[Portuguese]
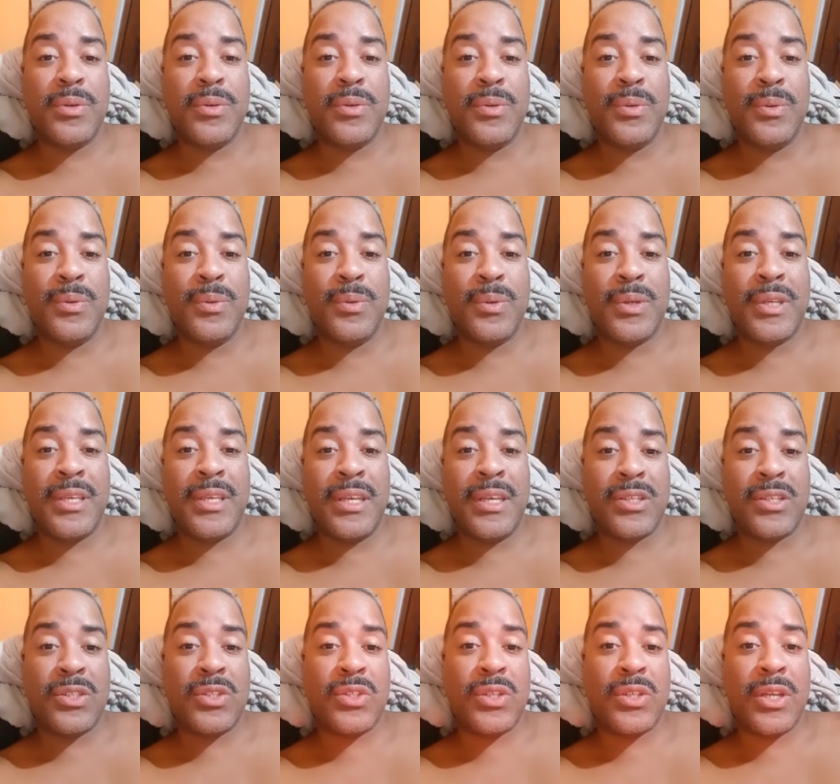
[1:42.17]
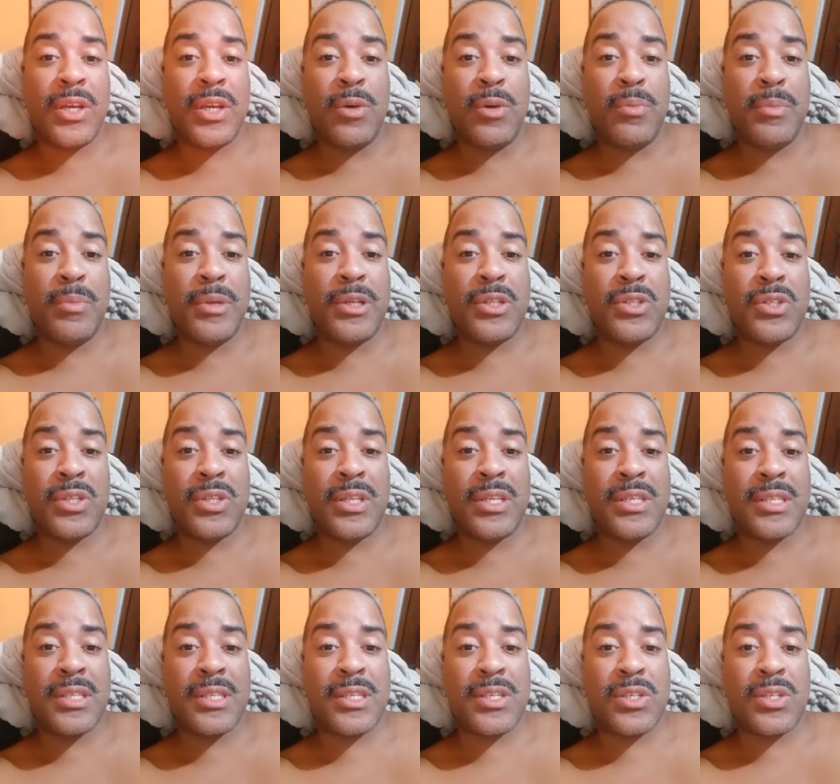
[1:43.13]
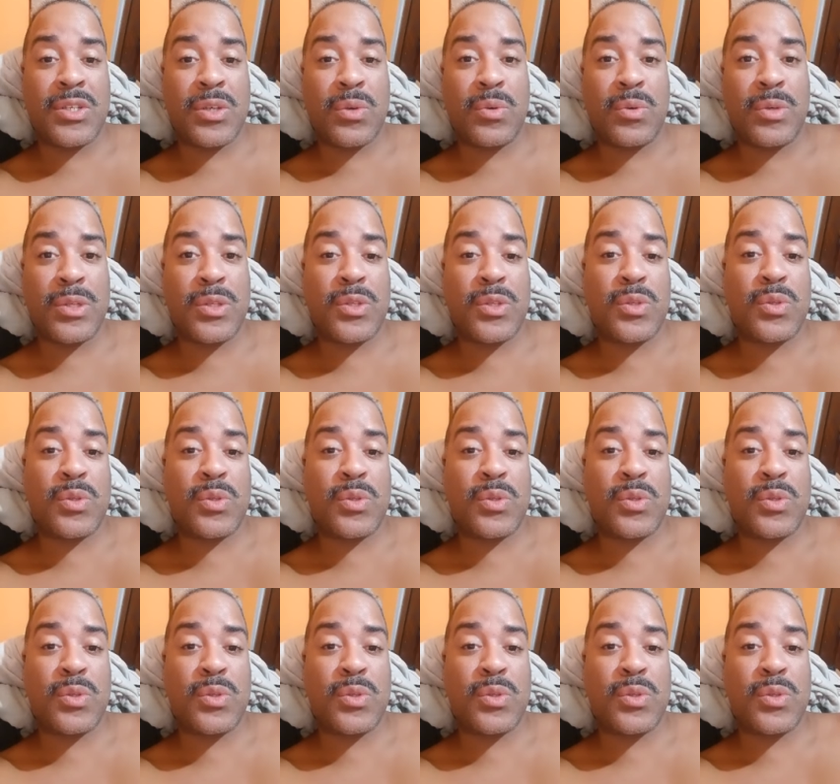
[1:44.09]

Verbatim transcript: o que a gente realmente deseja com esses